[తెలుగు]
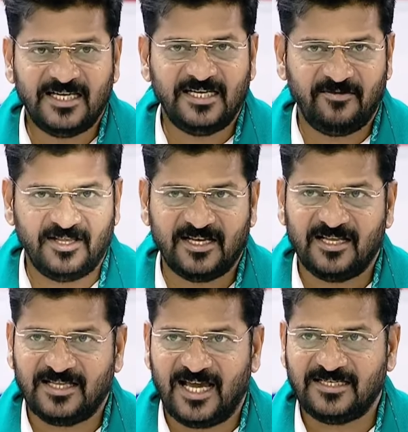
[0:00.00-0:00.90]
ఈ
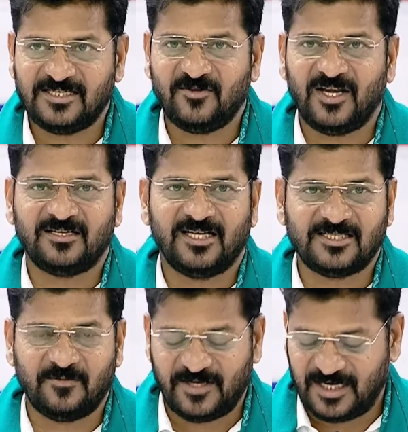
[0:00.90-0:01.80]
నివేదికలు తయారు చేసి వాళ్ళకి
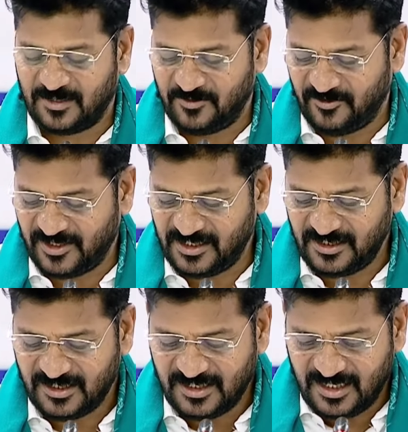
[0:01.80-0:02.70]
నష్టపరిహారం ఇవ్వండి
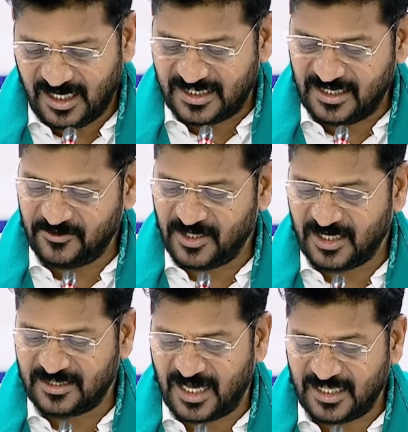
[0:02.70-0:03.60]

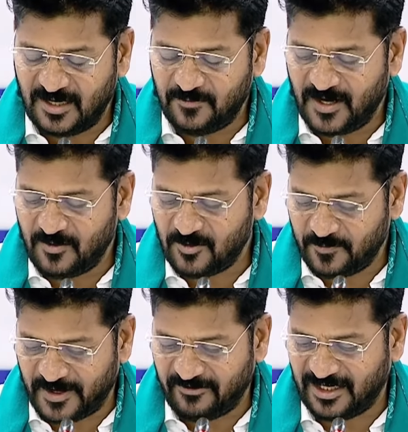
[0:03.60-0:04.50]
అదేవిధంగా దాదాపుగా
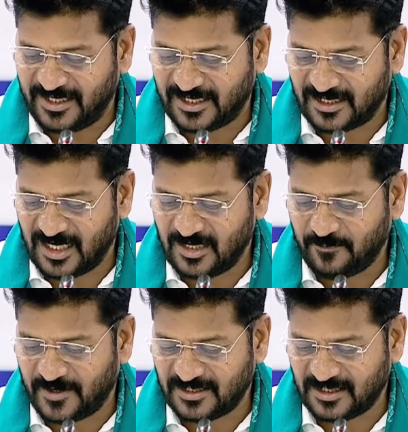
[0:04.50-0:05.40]
ముప్పై వేల ఎకరాల
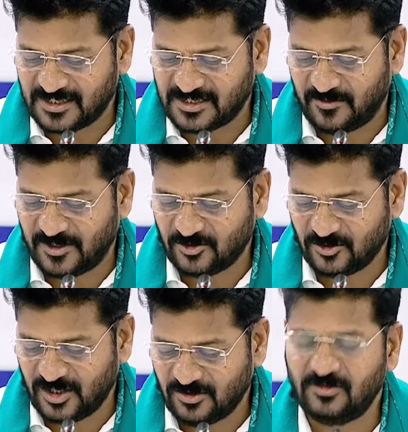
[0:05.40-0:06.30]
పంట నష్టం
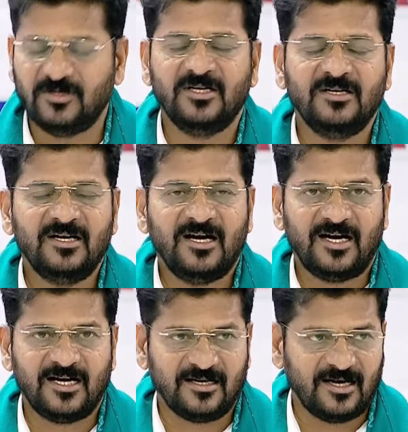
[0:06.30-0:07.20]
అంటున్నారు
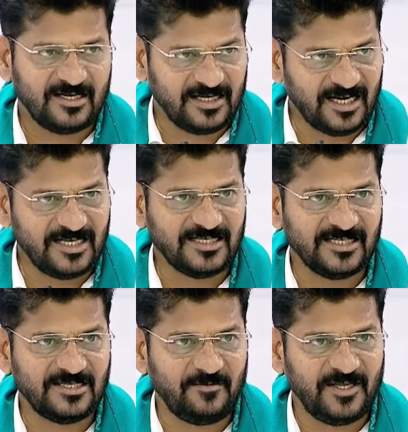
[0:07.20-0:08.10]

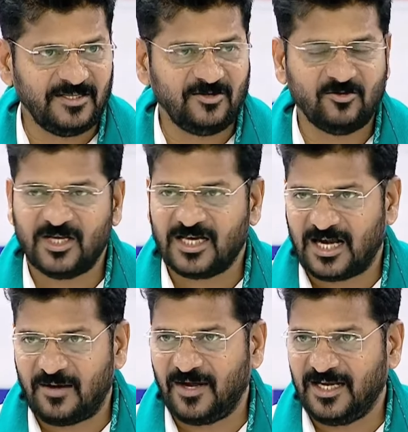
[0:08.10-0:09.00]
అగ్రికల్చర్ సిబ్బందిని కూడా
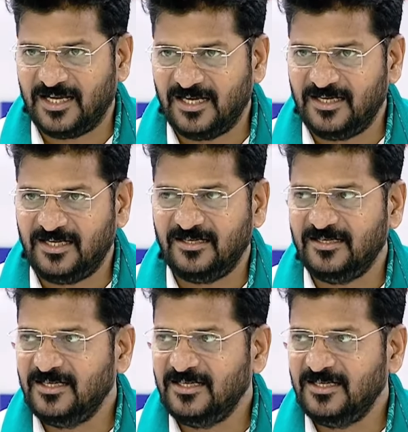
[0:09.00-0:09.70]
గ్రామాలకు వెళ్ళి